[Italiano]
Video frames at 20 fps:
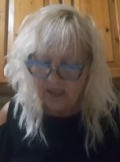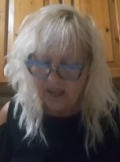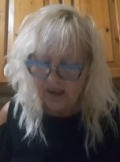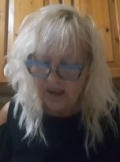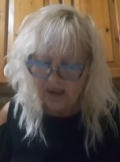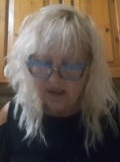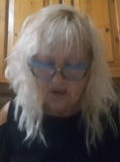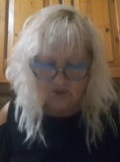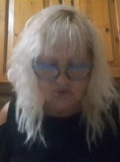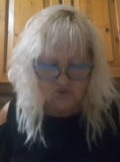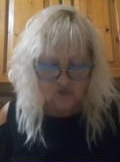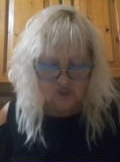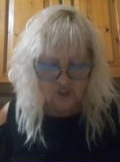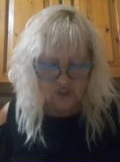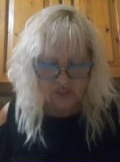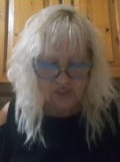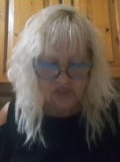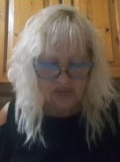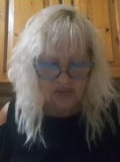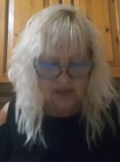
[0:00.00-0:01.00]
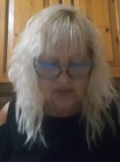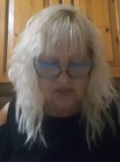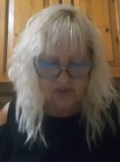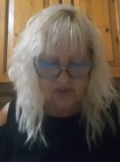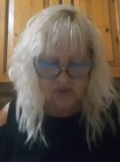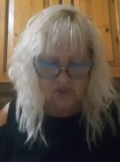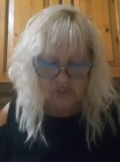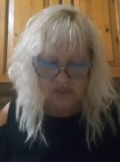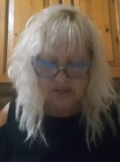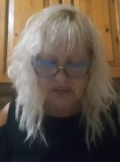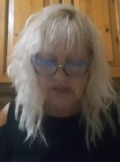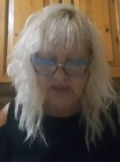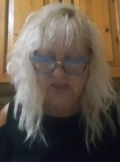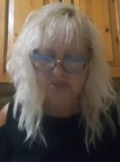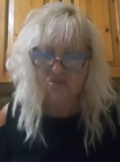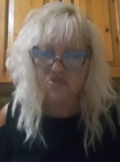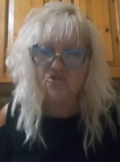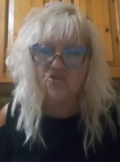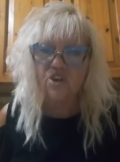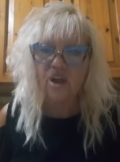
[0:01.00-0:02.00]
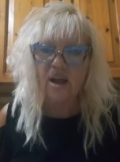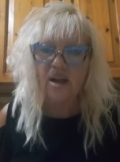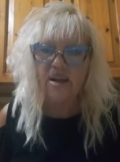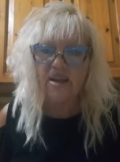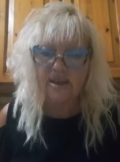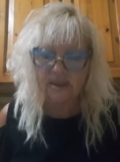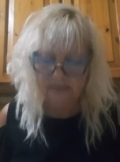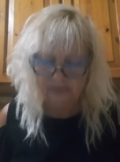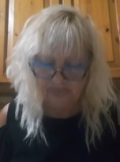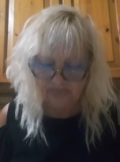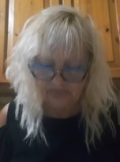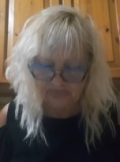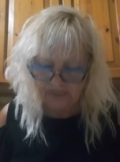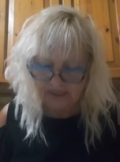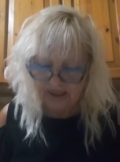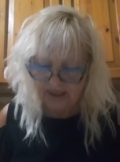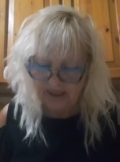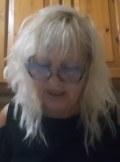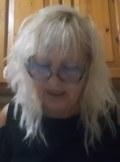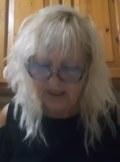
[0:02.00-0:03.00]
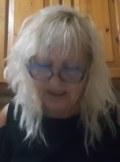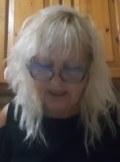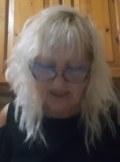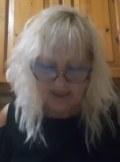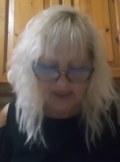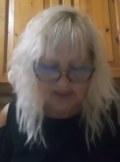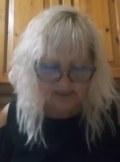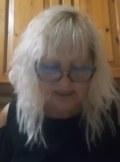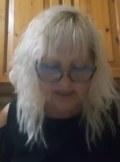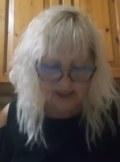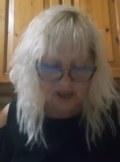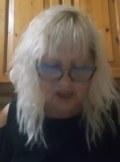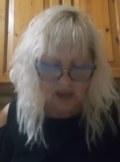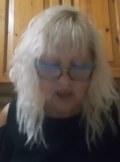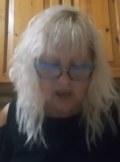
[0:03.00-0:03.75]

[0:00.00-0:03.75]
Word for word: alla luce della dottrina sociale nella Chiesa